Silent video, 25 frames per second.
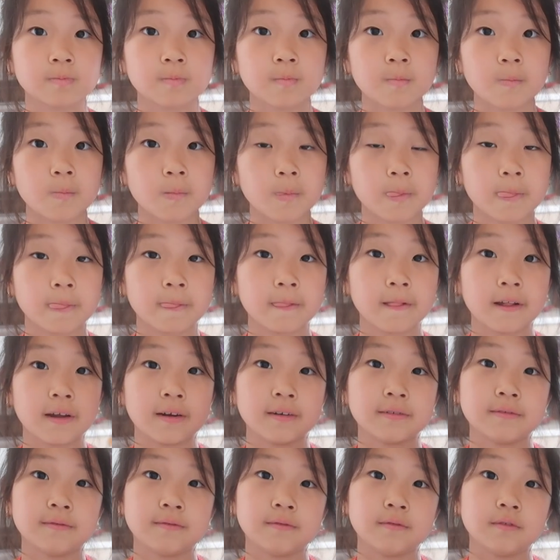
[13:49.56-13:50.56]
Это
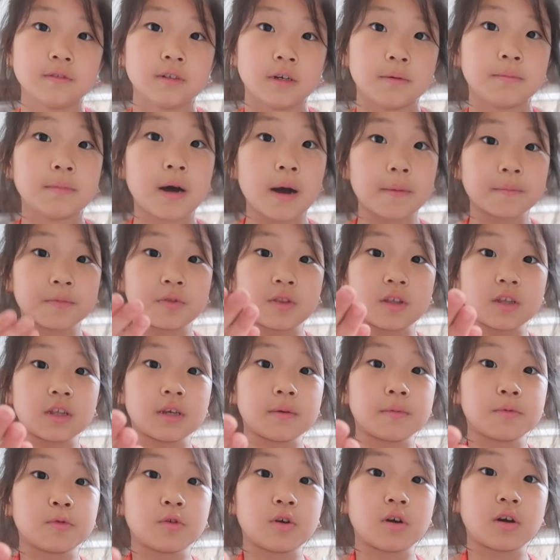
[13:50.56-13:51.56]
наш повар. Мам, ты
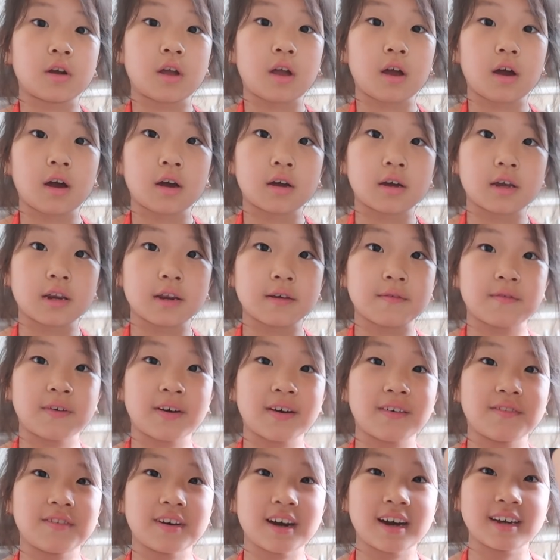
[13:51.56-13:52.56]
немного
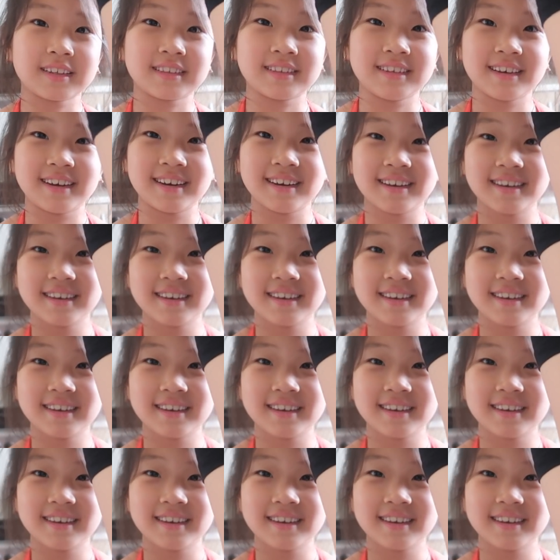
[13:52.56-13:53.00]
кривовата.